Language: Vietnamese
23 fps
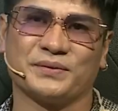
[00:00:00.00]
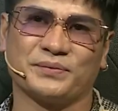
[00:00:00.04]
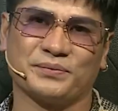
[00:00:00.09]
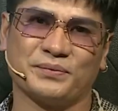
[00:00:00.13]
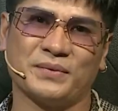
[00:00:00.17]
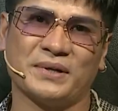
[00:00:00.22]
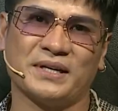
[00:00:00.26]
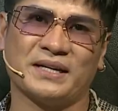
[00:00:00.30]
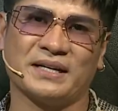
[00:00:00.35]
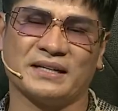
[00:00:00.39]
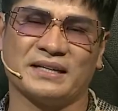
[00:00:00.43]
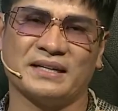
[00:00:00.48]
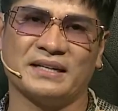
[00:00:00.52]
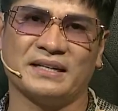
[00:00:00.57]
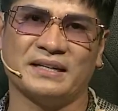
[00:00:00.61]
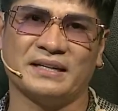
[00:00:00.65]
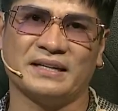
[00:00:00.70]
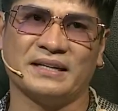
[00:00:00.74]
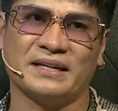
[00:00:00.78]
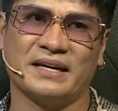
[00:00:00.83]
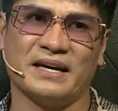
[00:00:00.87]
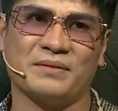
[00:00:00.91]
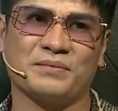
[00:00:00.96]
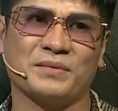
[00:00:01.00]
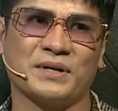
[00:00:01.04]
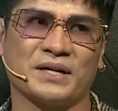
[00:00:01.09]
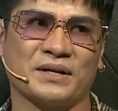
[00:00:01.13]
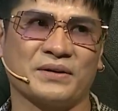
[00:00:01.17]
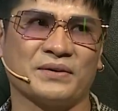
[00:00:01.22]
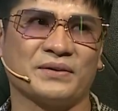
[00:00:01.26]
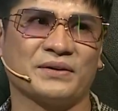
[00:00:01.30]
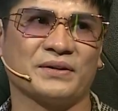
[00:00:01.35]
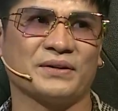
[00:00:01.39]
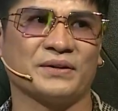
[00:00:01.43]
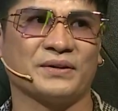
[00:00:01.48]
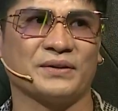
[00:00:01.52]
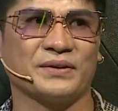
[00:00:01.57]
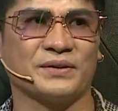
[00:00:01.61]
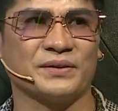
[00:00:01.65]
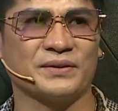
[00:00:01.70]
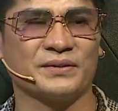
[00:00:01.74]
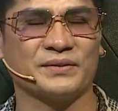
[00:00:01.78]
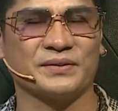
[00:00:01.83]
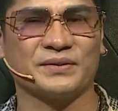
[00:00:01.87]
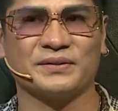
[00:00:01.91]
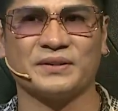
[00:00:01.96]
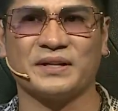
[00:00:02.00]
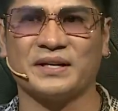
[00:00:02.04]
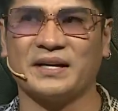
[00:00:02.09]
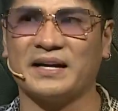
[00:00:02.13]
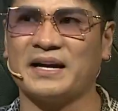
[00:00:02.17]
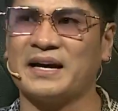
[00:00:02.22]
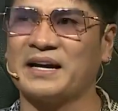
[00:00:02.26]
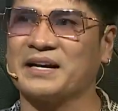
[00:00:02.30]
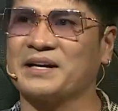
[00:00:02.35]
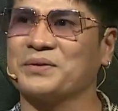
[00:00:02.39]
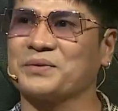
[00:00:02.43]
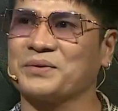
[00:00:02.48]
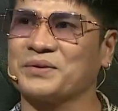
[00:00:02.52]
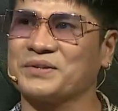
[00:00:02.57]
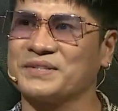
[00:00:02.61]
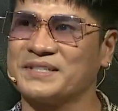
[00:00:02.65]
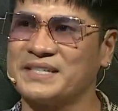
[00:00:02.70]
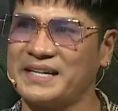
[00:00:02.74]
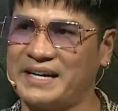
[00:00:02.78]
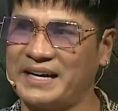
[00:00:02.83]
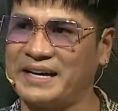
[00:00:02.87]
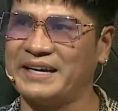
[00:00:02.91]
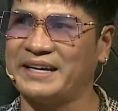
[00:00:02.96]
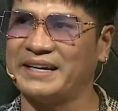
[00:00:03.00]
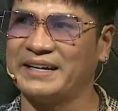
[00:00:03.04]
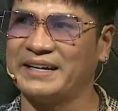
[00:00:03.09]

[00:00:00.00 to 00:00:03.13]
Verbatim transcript: bây giờ thì em đã có hai cậu con trai yeah.